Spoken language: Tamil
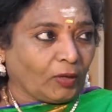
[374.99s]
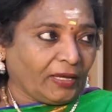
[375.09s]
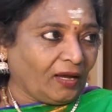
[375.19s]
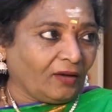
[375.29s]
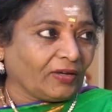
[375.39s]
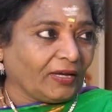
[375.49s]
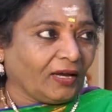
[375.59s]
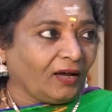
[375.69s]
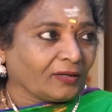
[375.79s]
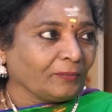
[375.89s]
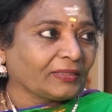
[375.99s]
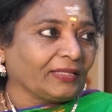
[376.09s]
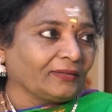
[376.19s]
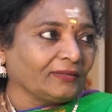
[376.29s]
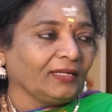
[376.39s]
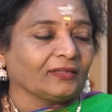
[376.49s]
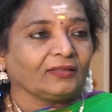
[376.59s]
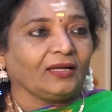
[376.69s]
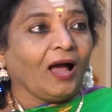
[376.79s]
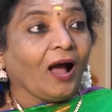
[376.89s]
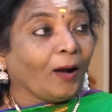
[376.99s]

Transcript: துணையாவே ஆரம்பத்துல இருந்தே இருந்து